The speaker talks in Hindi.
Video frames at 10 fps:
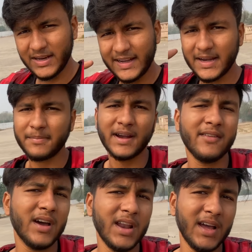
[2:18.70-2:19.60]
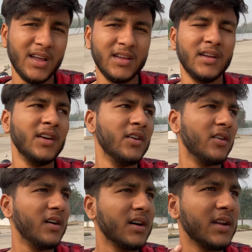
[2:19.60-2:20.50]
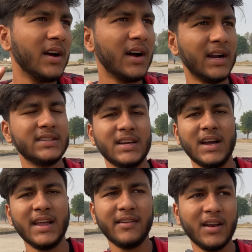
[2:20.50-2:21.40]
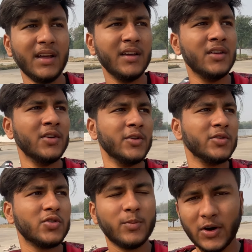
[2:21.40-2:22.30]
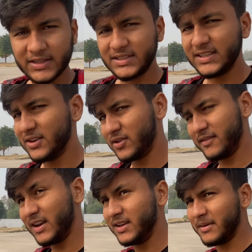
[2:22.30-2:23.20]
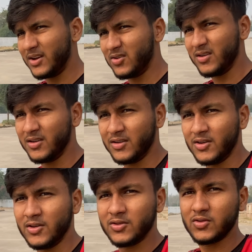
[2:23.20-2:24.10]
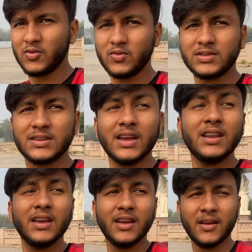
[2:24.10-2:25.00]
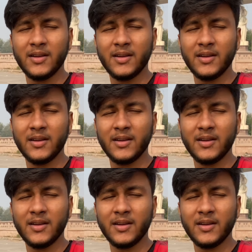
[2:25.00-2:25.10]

की ट्रिप करने वाला है और हर जगह आने वाला है तो बहुत ही चीज़ें होने वाली हैं भाई लोग तो उसके लिए